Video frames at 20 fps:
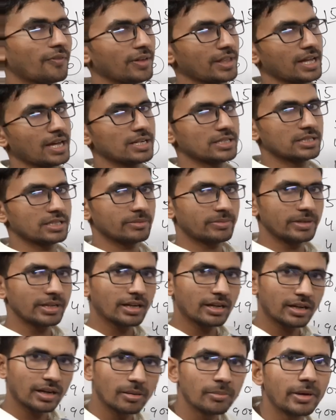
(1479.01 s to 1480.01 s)
हज़ार से भी
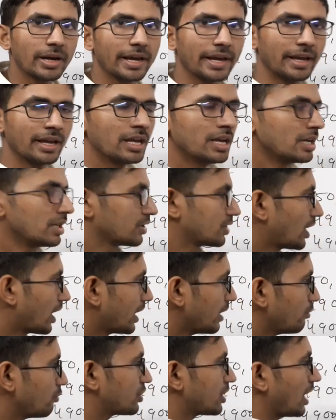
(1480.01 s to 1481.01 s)
कम है
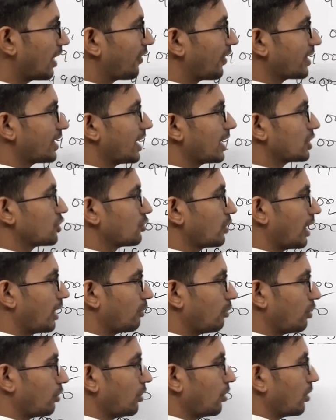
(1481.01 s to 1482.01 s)
साढ़े उनचास हज़ार जो है
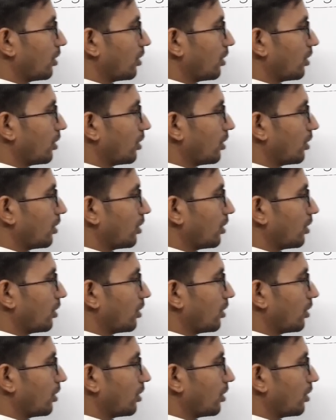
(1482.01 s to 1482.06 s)
वो